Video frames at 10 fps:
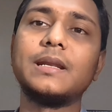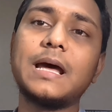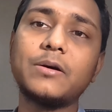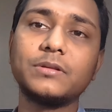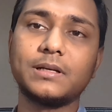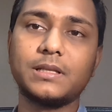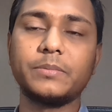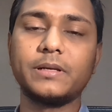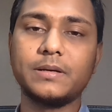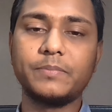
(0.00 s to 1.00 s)
নাও থাকতে
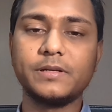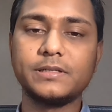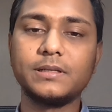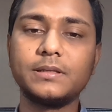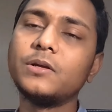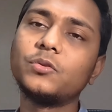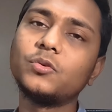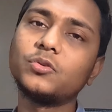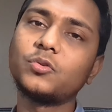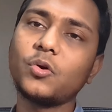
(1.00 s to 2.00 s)
পারে আপনার সাথে
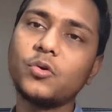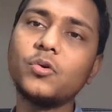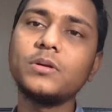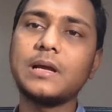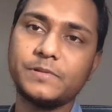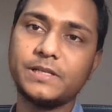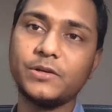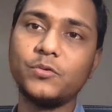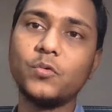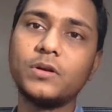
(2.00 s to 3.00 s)
তো তখন সে
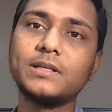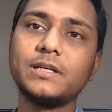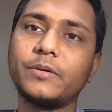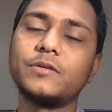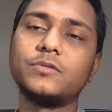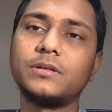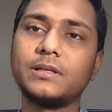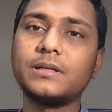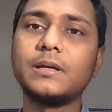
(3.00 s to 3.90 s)
গোলে যাওয়ার জন্য